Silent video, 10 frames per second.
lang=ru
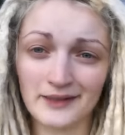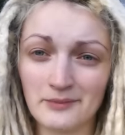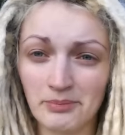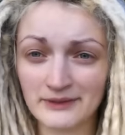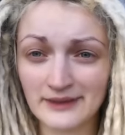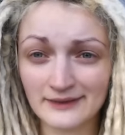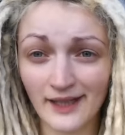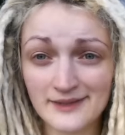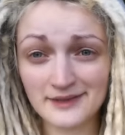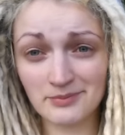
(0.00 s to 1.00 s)
и по
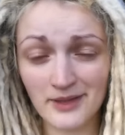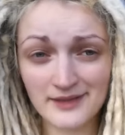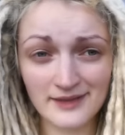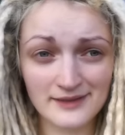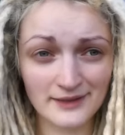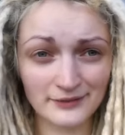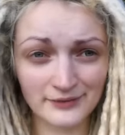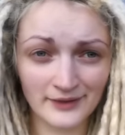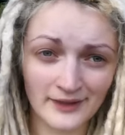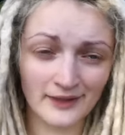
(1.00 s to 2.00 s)
13
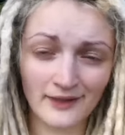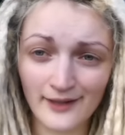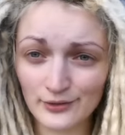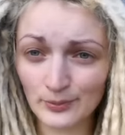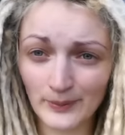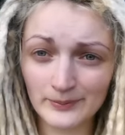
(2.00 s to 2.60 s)
месяцев карту